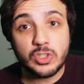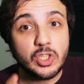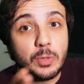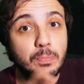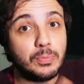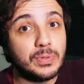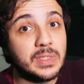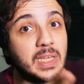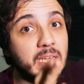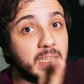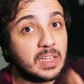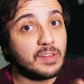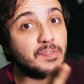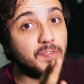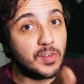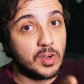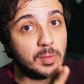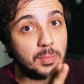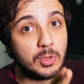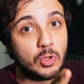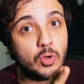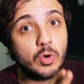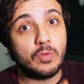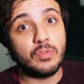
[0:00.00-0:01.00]
se eu puder dar
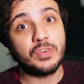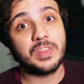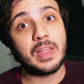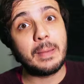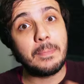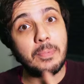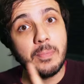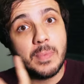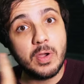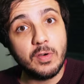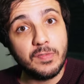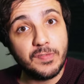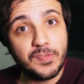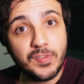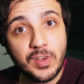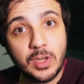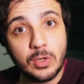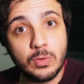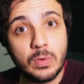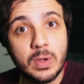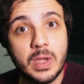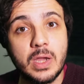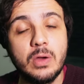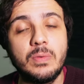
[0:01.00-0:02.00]
filé mignon, eu vou dar pro meu
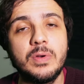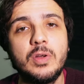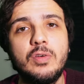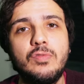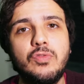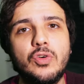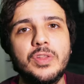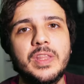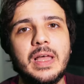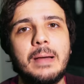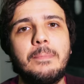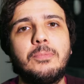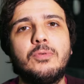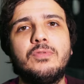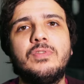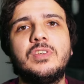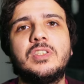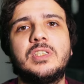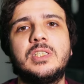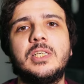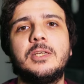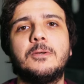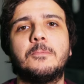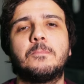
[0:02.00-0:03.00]
filho, eu não vou dar pro
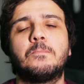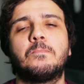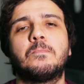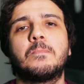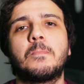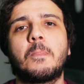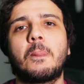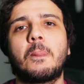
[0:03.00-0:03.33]
vizinho.